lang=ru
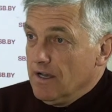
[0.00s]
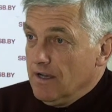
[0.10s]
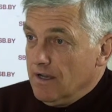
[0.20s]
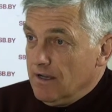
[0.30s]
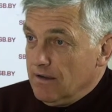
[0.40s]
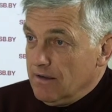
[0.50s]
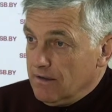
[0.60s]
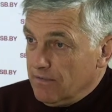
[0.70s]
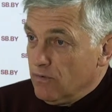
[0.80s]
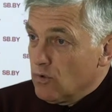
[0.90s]

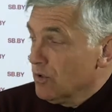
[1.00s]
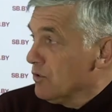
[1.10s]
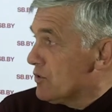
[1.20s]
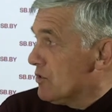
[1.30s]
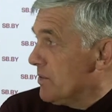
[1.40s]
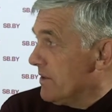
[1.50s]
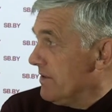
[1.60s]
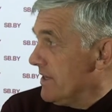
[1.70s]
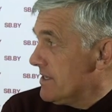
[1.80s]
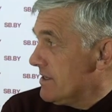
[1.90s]
а в крону еще
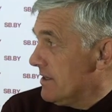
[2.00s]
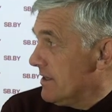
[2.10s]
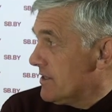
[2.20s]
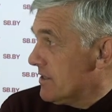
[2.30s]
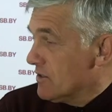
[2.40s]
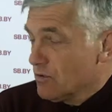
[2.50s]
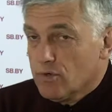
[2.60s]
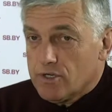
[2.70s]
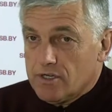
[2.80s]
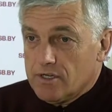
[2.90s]
привить а, через
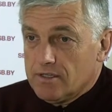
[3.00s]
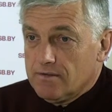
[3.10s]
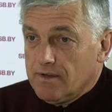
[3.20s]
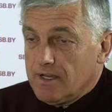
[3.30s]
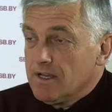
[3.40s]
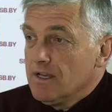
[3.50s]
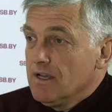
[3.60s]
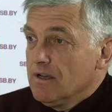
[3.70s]
год, через два –